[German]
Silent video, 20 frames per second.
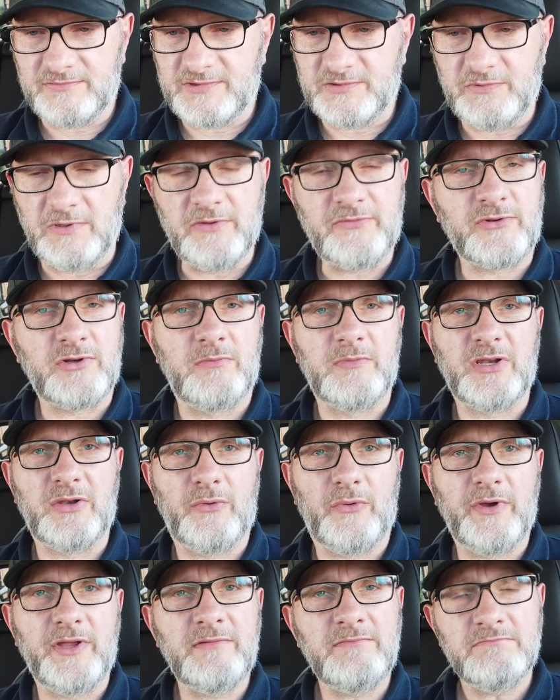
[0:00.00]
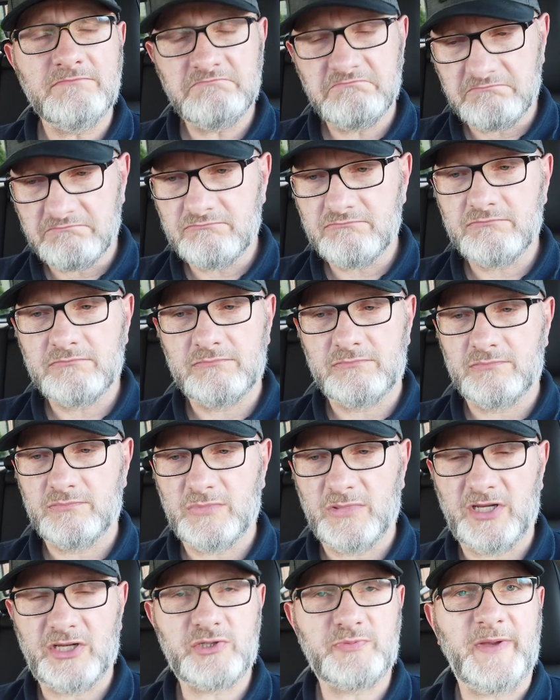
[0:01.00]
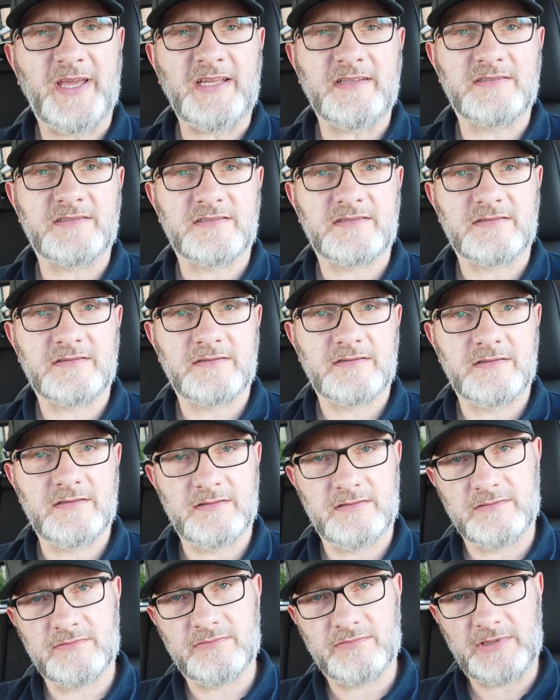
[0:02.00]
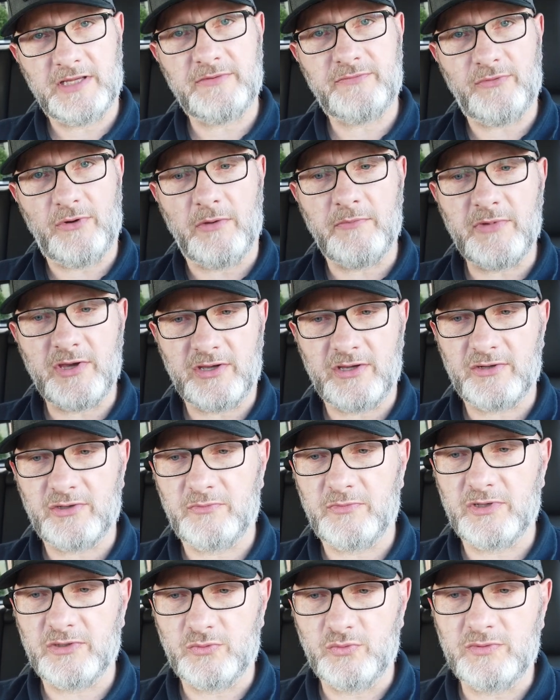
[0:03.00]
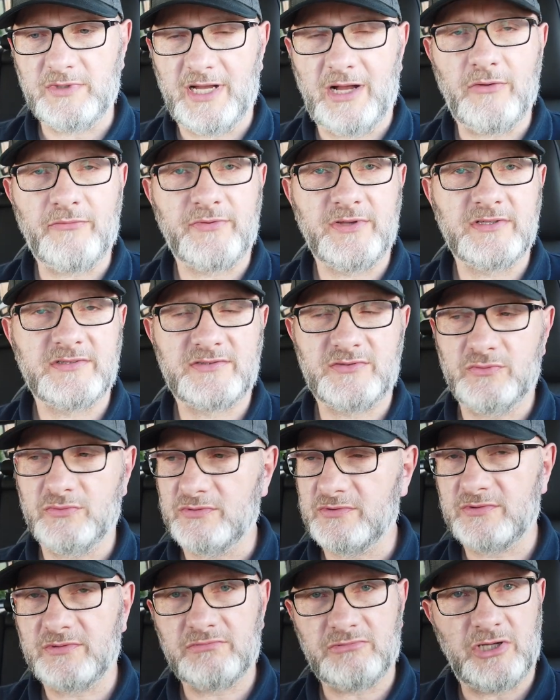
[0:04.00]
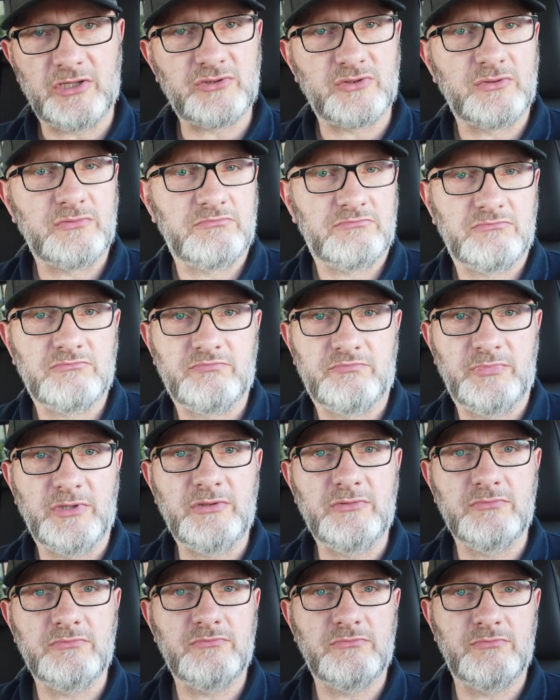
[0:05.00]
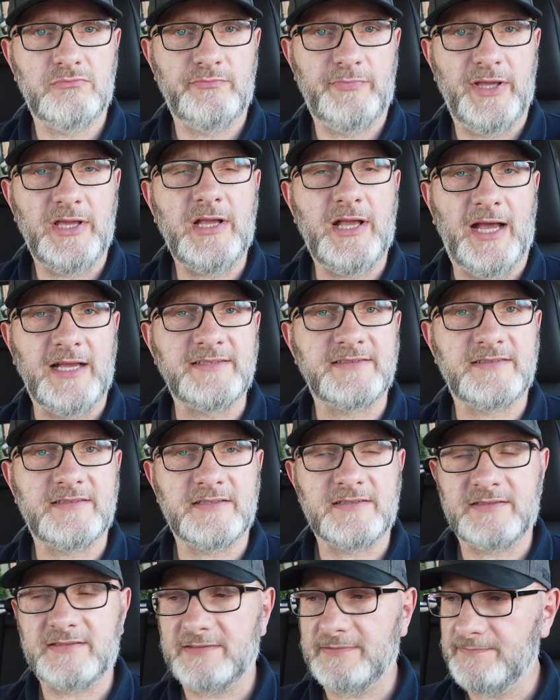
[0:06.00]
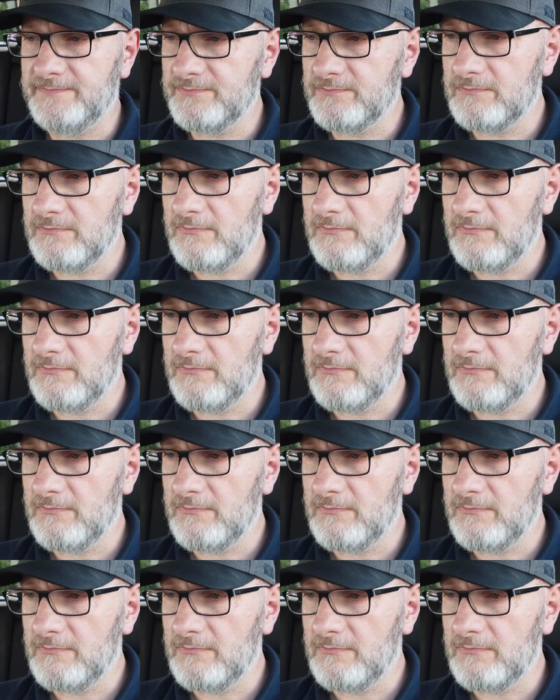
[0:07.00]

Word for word: 12,9 Respekt. Äh, geht vor Amberg ja nochmal gut rauf hier zu uns. Also bin begeistert.